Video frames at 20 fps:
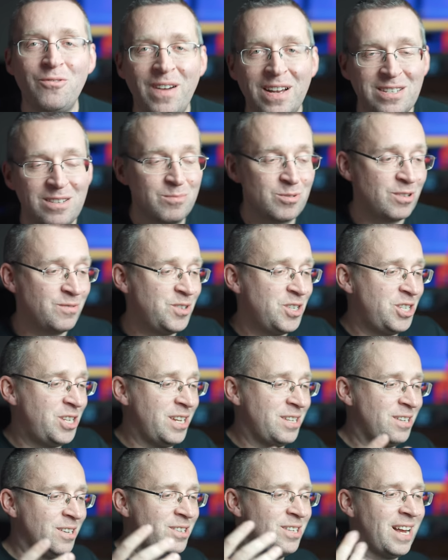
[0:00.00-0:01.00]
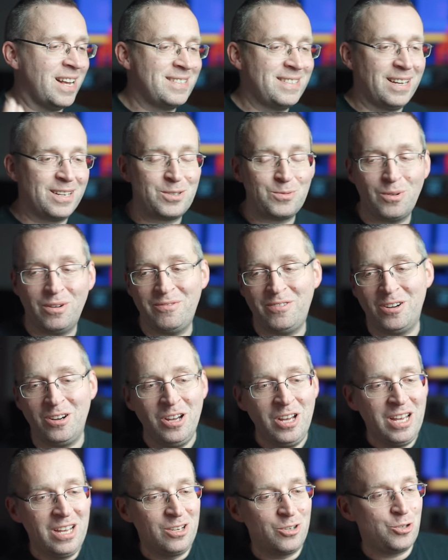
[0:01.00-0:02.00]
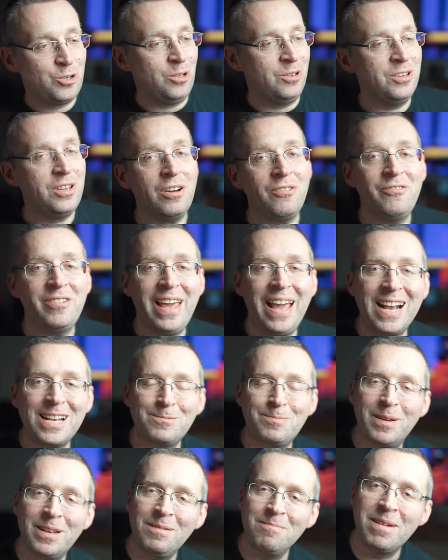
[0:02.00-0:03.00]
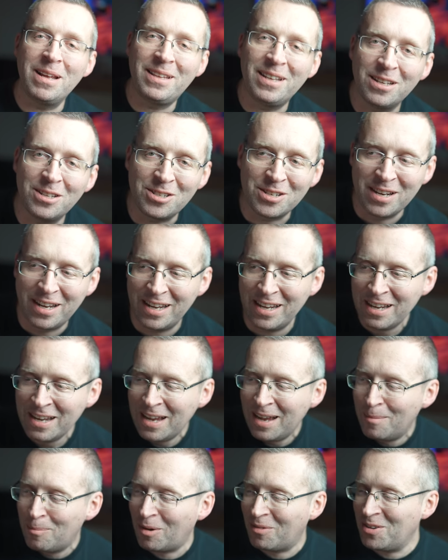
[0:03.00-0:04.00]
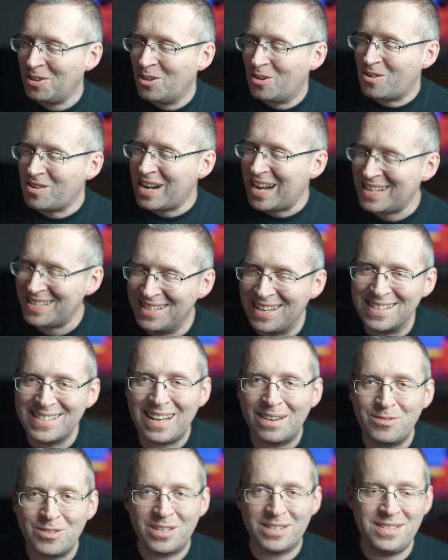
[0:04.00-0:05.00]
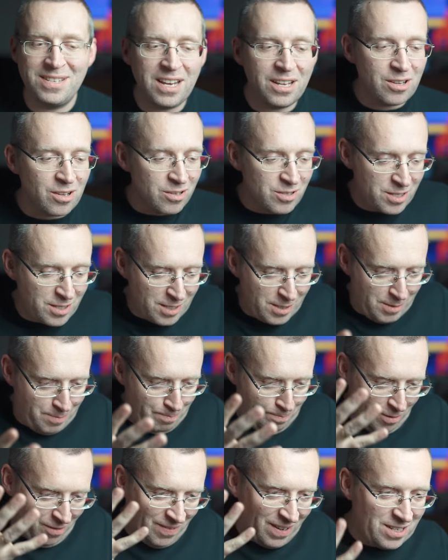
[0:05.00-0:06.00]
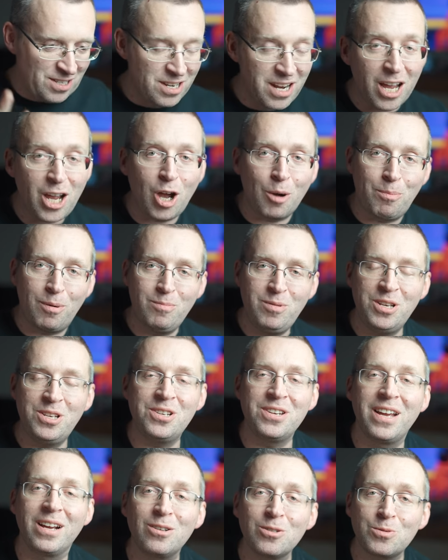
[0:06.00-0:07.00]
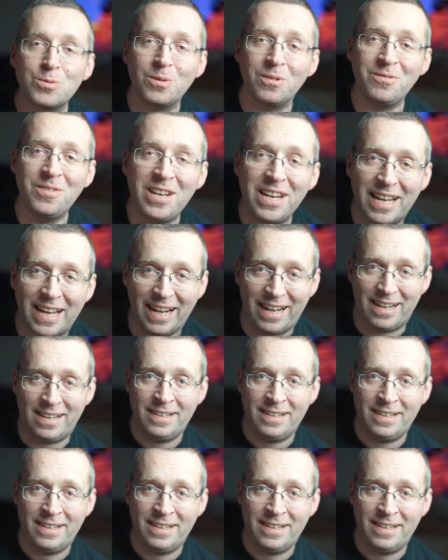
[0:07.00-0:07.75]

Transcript: uważam, że w dzisiejszych czasach słowo rządowy ekspert medyczny powinno raz na zawsze zniknąć z poważnego publicznego słownika.